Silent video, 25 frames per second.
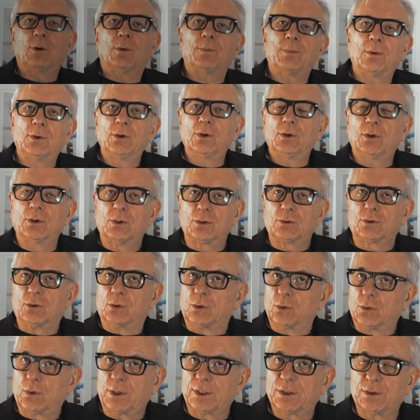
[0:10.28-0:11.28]
ti propongo
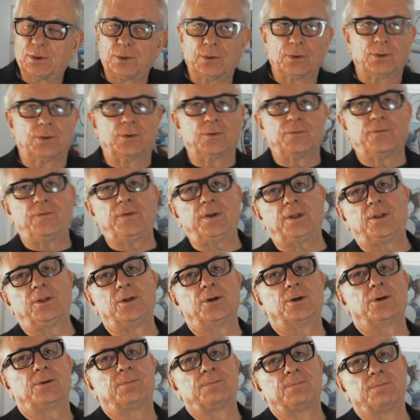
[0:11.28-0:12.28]
con questo
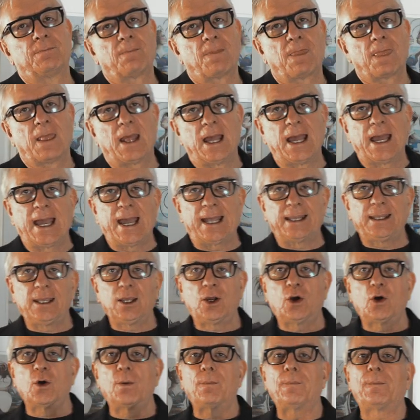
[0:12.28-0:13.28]
video è
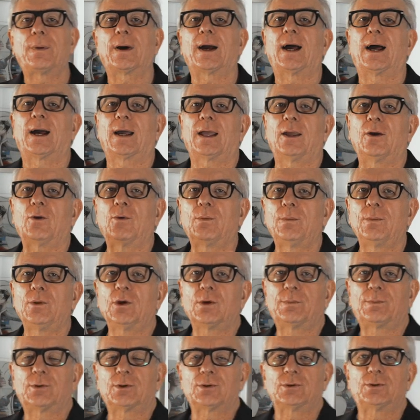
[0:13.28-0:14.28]
di comprare un
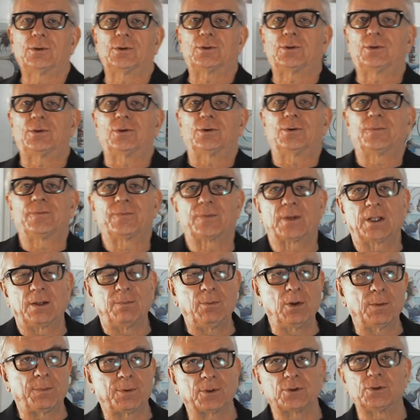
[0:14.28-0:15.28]
mio prodotto. Il
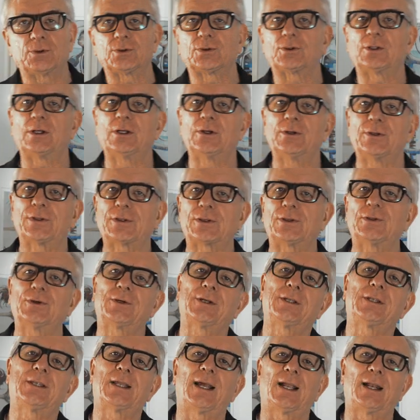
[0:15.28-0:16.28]
mio prodotto è lo
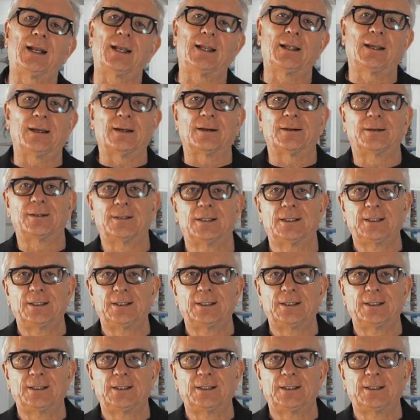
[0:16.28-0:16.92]
storytelling.